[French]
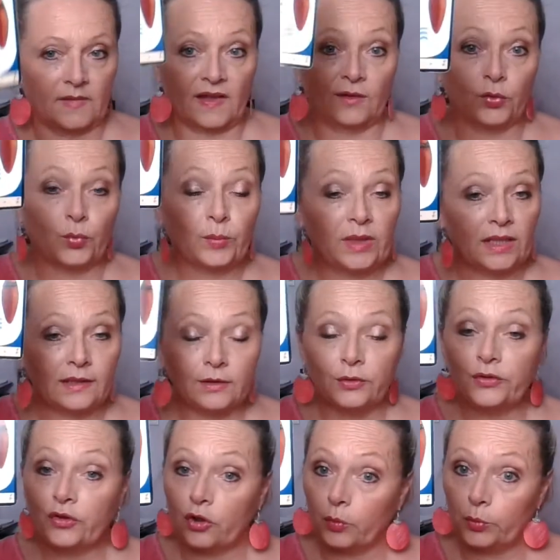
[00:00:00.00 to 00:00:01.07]
ça tombe bien,
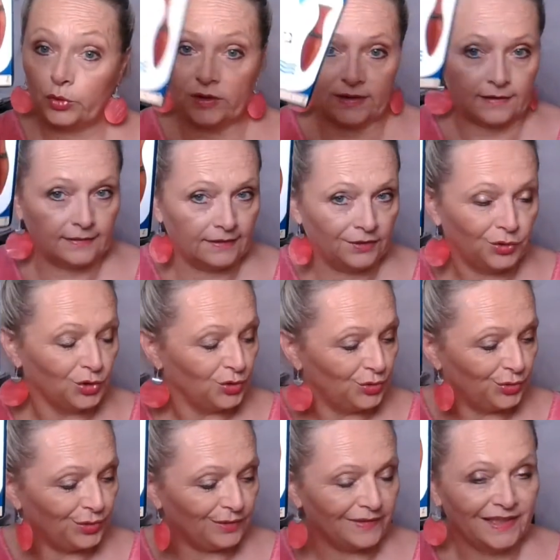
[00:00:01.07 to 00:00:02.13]
le scorpion est un signe
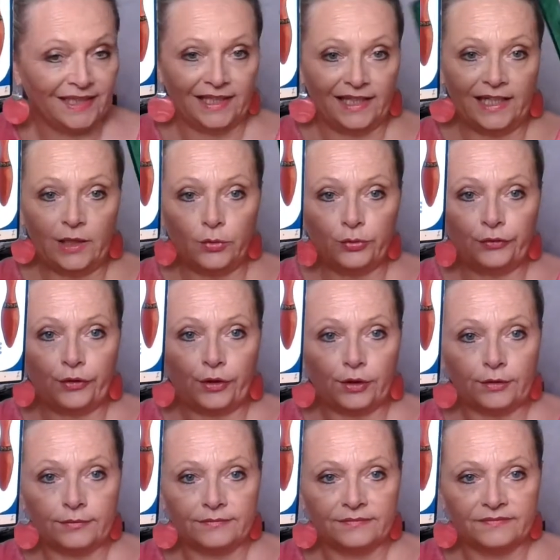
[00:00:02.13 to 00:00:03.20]
d'eau, et le
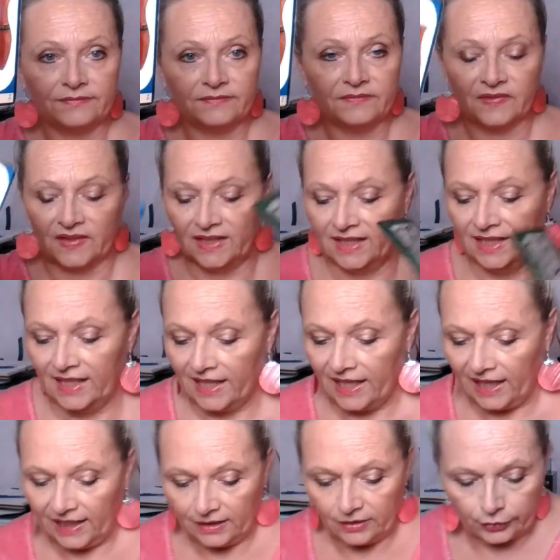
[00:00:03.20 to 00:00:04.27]
temps.
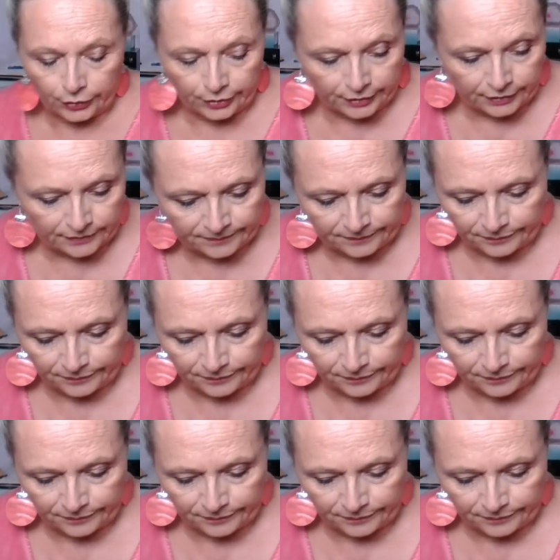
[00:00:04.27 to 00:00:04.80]
Alors,